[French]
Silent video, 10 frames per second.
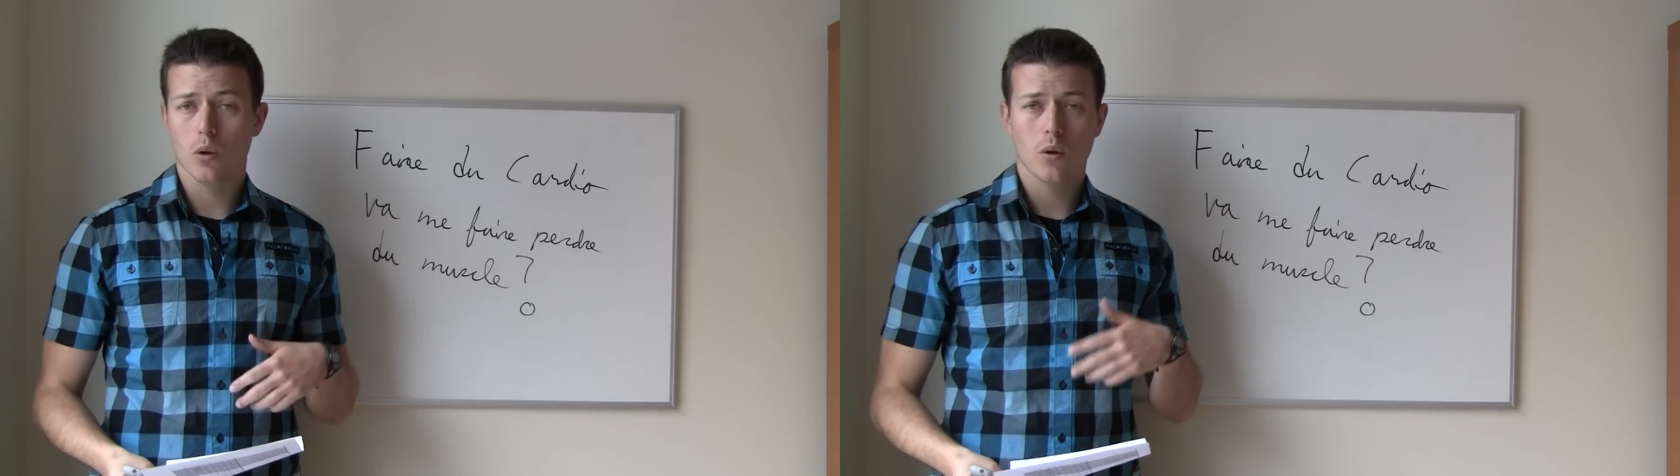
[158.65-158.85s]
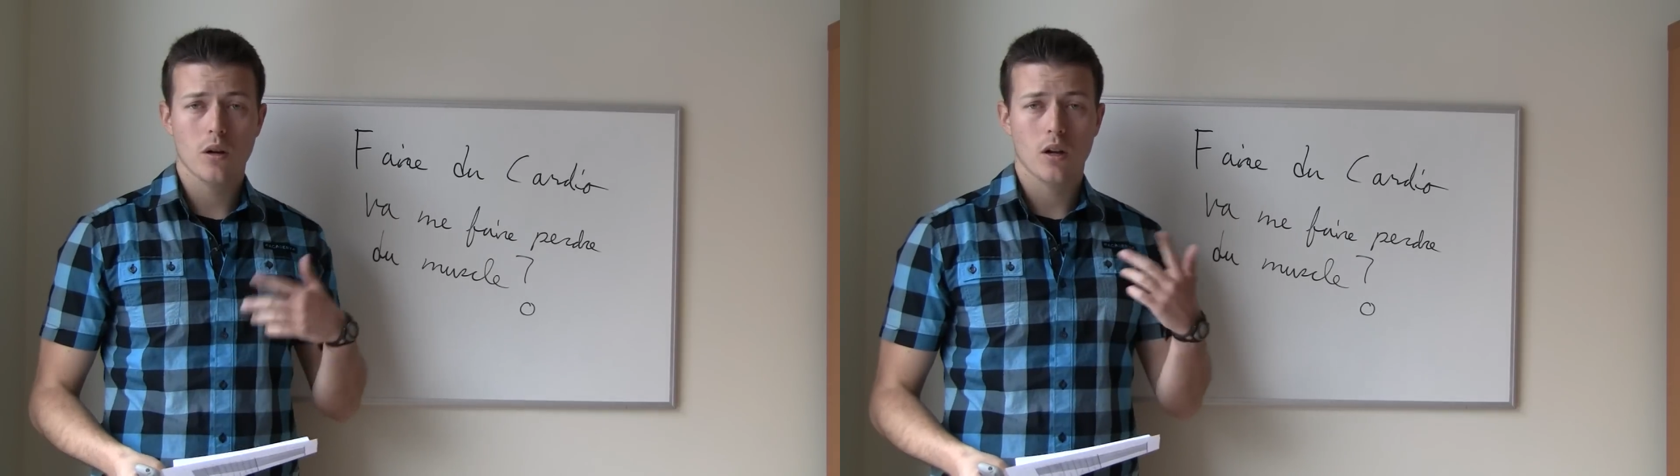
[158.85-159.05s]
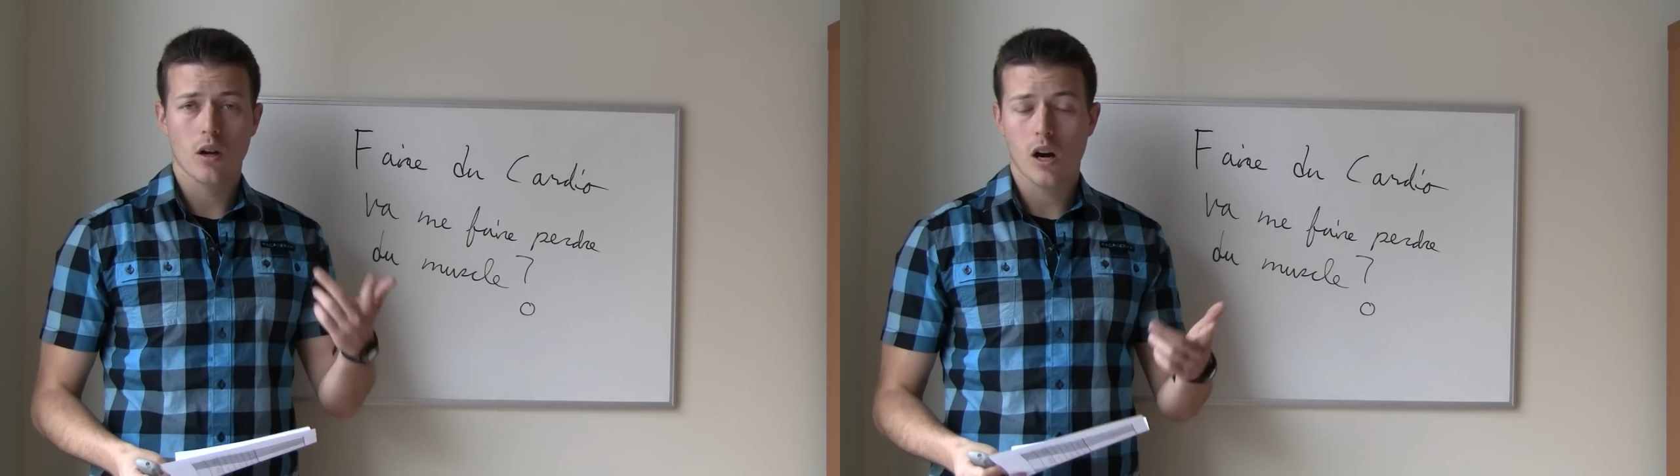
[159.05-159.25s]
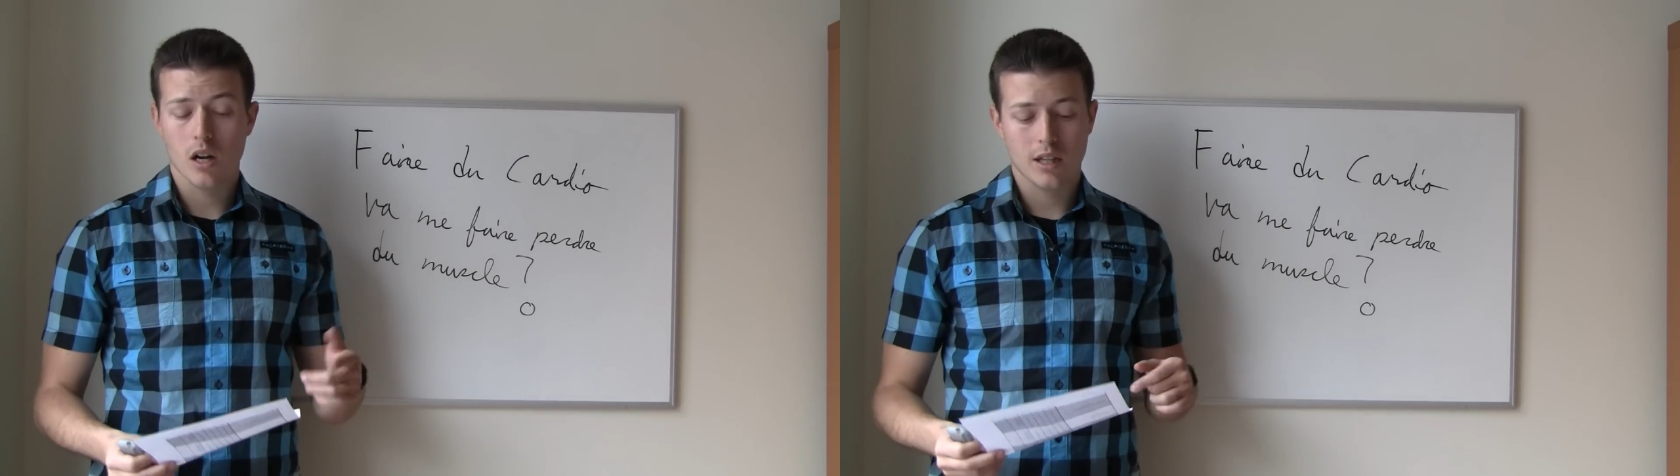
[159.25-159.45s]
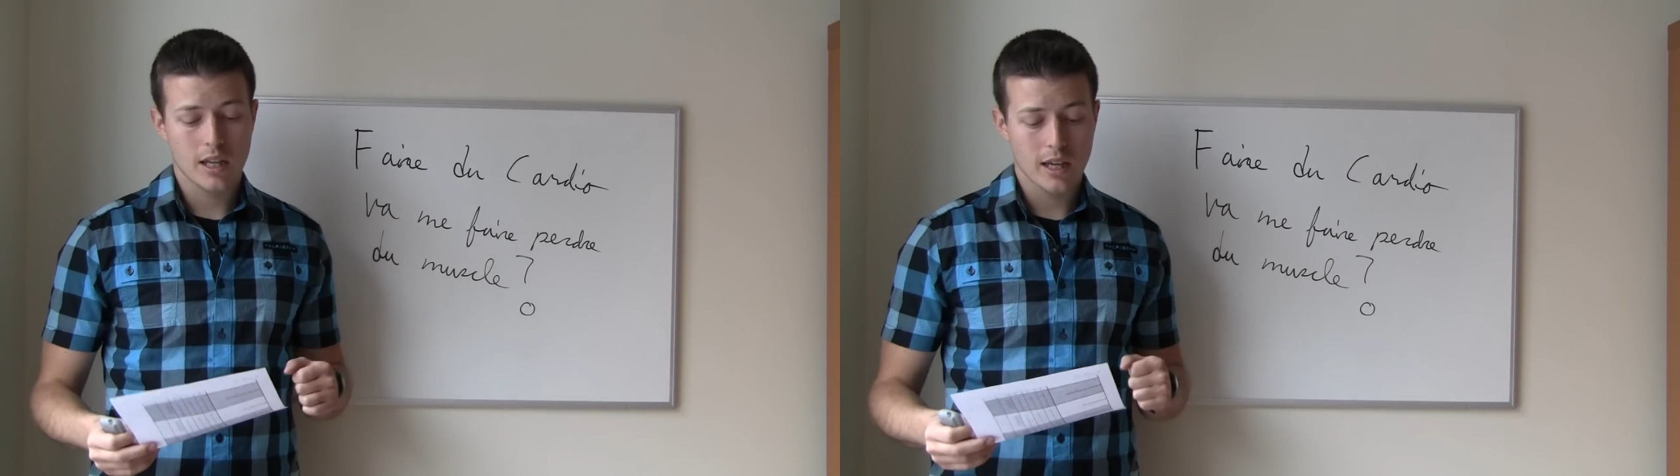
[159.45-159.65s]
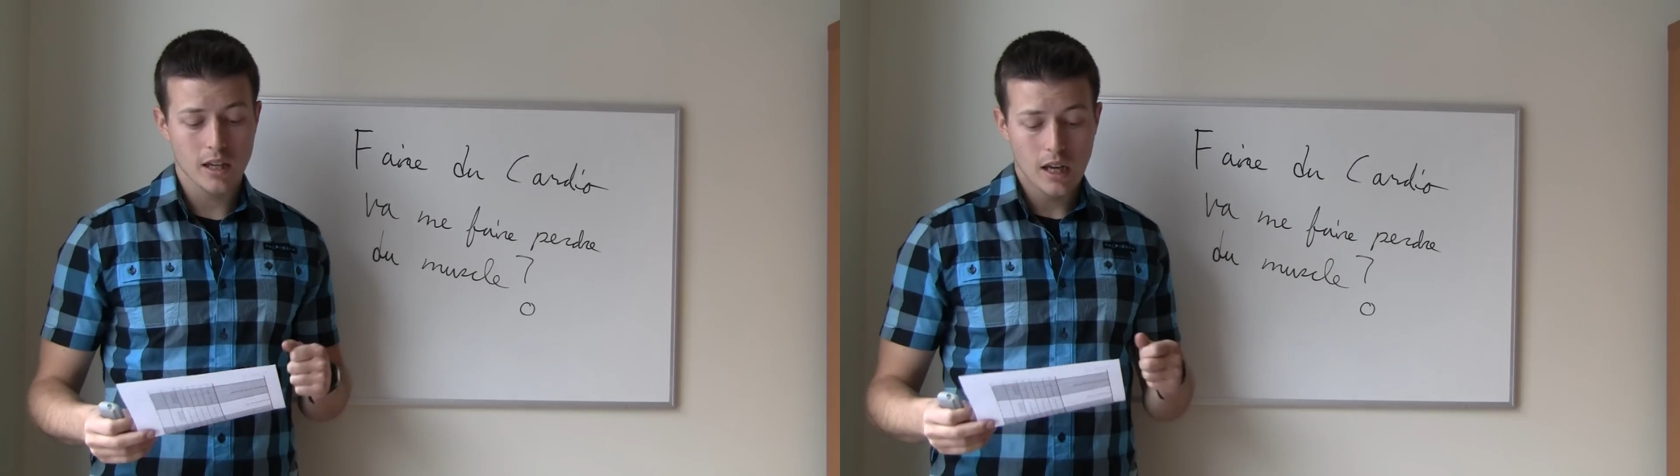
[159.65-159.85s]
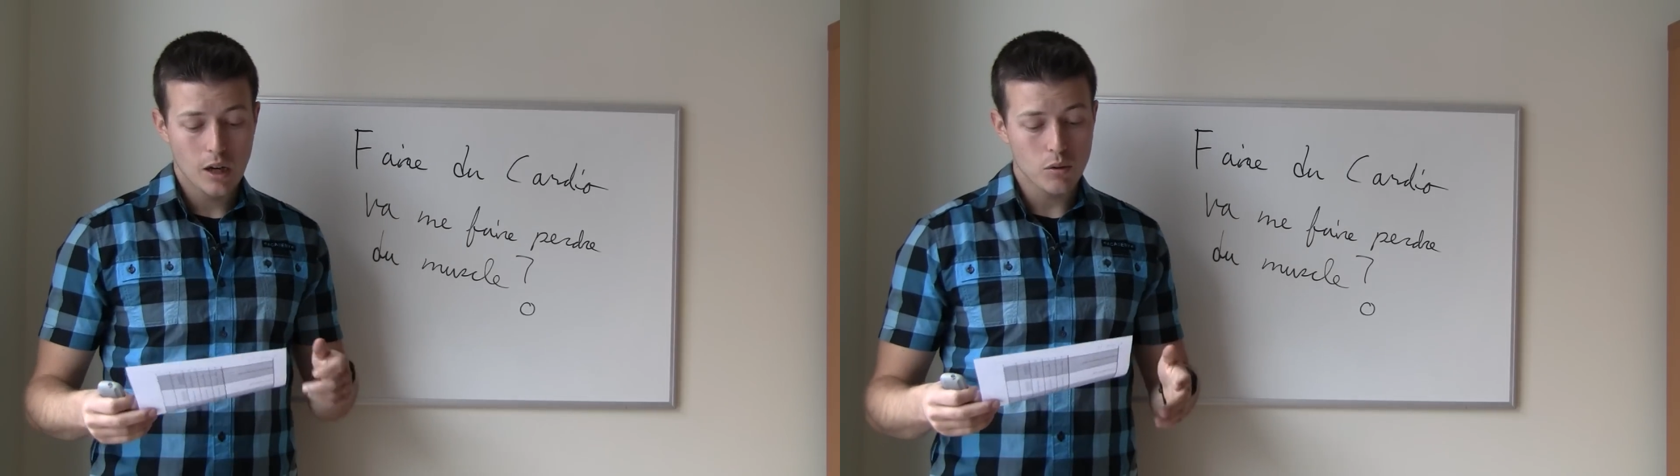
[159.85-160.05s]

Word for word: euh, le hockey,